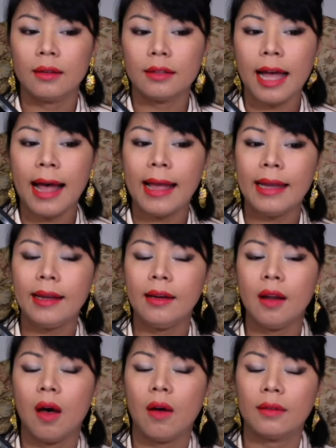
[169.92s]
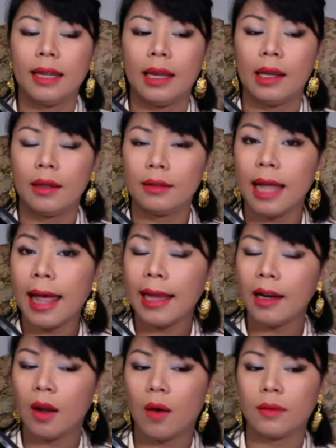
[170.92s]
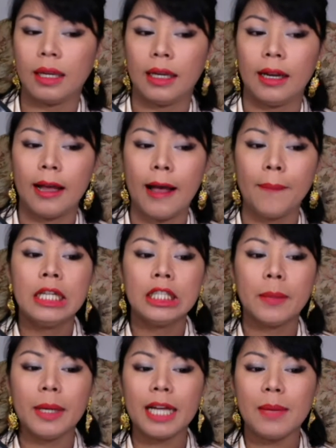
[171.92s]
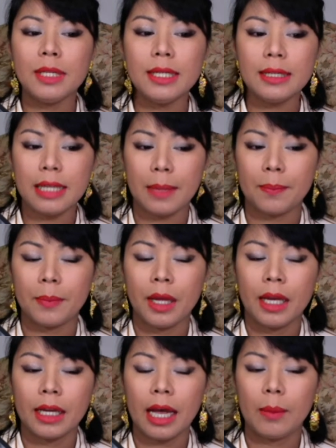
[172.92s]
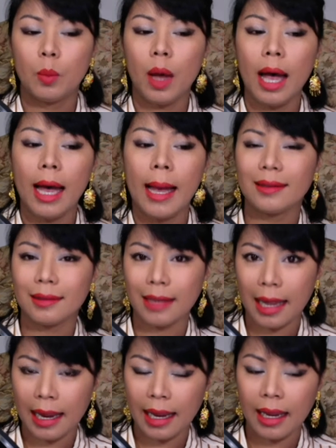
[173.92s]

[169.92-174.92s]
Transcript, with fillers: ไตลองเดไตลองเดนะคะต่อไปคำที่ 10คำว่าเต